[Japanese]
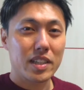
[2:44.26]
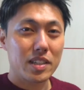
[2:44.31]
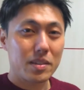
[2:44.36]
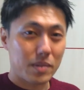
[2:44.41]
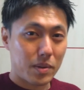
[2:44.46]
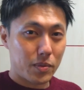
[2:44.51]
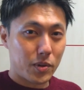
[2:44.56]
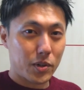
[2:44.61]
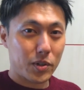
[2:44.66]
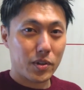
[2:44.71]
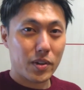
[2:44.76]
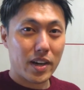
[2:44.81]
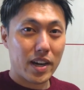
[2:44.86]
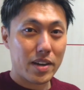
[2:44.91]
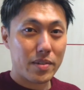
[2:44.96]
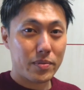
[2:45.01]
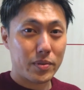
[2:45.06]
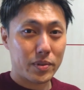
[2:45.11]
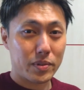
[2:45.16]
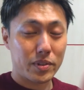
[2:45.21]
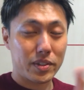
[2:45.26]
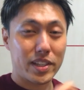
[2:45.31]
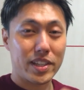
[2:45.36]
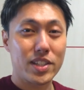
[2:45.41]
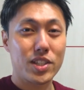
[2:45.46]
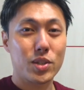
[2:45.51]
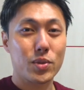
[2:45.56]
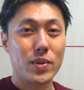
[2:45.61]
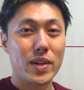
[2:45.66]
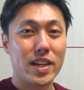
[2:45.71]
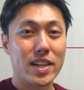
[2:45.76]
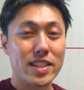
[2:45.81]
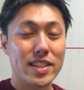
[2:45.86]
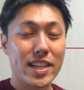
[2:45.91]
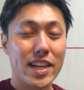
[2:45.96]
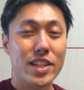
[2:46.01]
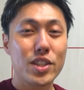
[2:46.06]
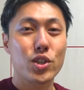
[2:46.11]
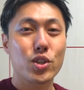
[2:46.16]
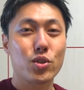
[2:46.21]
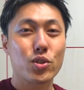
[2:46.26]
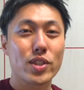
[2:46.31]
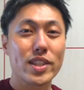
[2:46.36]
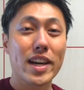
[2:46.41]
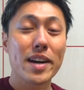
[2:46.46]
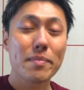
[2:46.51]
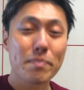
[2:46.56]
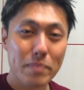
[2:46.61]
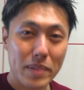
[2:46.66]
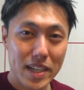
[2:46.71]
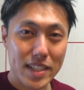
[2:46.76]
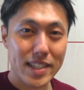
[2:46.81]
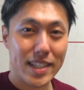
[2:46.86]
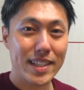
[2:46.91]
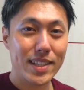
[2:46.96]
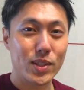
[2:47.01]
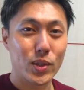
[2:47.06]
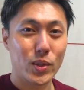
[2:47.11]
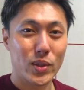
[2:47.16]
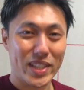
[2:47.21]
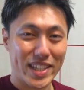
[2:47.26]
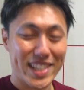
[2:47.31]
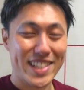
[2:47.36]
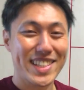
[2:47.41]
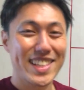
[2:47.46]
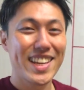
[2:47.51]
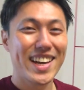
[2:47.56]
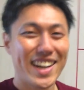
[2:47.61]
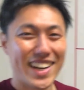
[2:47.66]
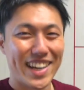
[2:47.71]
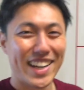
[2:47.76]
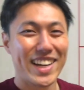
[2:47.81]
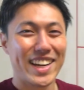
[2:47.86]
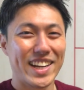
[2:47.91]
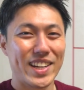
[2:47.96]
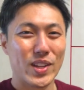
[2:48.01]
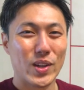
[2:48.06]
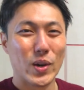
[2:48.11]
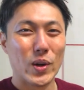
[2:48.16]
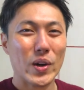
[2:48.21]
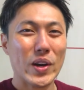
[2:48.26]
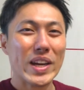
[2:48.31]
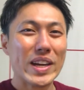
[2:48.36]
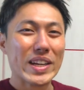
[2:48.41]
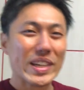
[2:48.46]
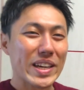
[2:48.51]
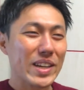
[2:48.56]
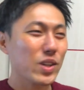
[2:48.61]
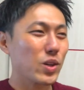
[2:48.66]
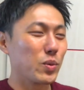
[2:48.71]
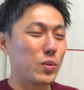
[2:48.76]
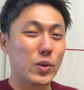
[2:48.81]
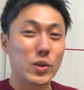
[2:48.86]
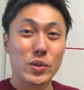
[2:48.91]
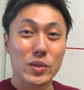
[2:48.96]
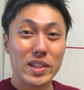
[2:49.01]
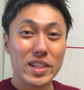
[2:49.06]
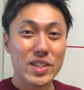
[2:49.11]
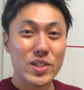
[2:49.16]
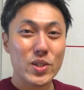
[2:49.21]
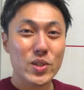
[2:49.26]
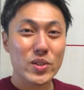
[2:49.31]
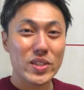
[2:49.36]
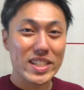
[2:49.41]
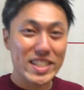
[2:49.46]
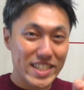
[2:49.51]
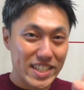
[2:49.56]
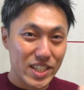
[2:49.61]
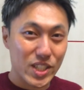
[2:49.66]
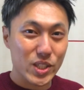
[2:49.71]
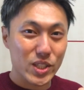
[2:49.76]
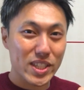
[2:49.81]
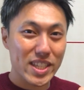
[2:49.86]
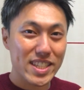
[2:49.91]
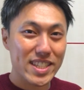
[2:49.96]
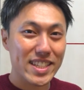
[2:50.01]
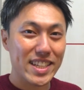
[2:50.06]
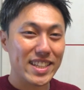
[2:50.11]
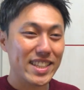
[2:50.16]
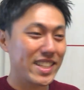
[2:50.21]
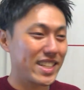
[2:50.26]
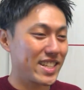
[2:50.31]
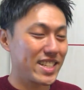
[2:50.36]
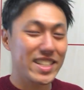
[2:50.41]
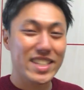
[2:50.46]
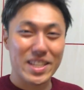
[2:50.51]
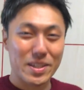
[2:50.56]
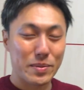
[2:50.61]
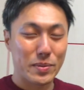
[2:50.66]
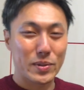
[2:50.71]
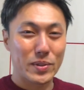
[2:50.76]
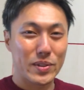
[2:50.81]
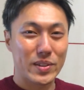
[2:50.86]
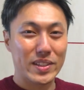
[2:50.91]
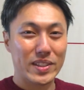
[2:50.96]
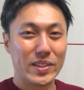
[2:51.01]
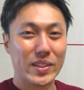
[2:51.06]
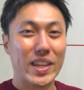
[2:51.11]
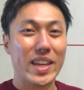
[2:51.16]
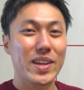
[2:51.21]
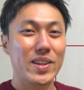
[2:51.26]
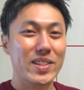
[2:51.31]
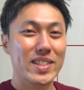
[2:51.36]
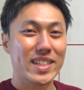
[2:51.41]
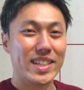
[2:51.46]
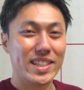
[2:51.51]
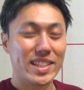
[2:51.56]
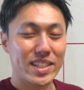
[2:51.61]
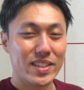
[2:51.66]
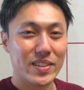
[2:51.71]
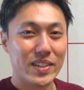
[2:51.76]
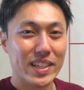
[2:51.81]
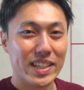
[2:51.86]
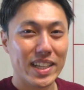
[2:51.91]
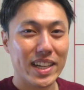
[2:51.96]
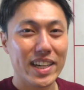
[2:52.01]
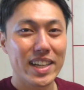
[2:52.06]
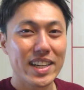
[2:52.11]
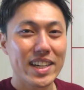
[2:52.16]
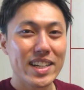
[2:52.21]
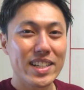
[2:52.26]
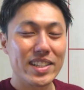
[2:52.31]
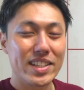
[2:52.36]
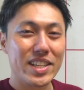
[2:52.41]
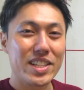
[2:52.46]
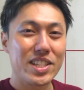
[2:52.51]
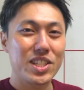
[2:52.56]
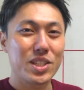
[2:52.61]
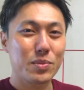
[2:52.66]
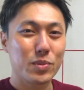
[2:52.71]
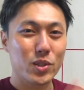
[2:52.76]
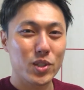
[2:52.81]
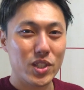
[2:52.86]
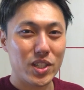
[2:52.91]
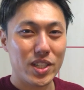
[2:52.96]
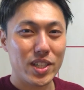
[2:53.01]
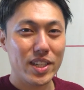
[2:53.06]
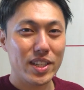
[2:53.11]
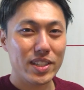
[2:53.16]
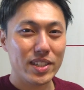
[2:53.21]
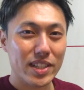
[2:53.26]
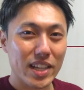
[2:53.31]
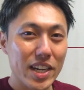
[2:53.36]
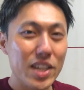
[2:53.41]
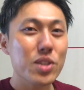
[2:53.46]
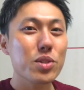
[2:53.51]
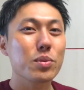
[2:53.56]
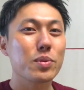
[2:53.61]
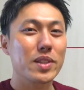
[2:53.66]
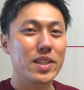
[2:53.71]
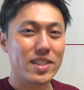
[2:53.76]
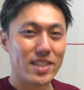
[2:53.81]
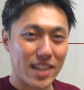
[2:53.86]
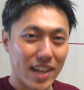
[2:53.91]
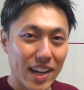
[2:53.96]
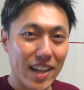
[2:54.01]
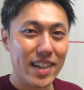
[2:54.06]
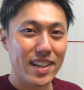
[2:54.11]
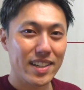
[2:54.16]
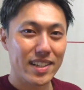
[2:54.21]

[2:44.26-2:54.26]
今僕の iPhone の電池は33%です。はい、あの、結構僕と同じように 6S だったり7系経使ってる方、電池持ち大丈夫ですか